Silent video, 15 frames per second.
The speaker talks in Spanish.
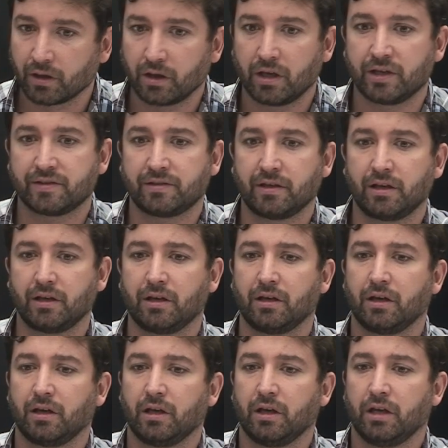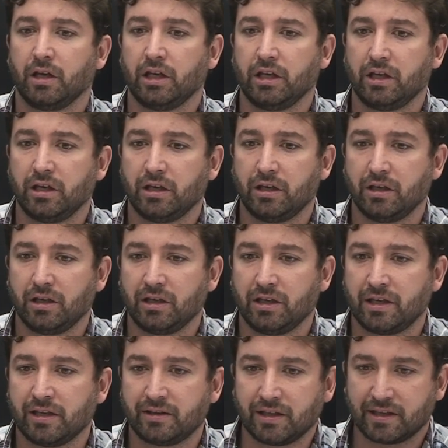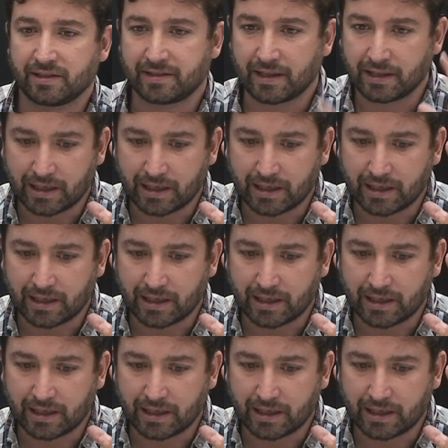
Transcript: Este, y, gente que está,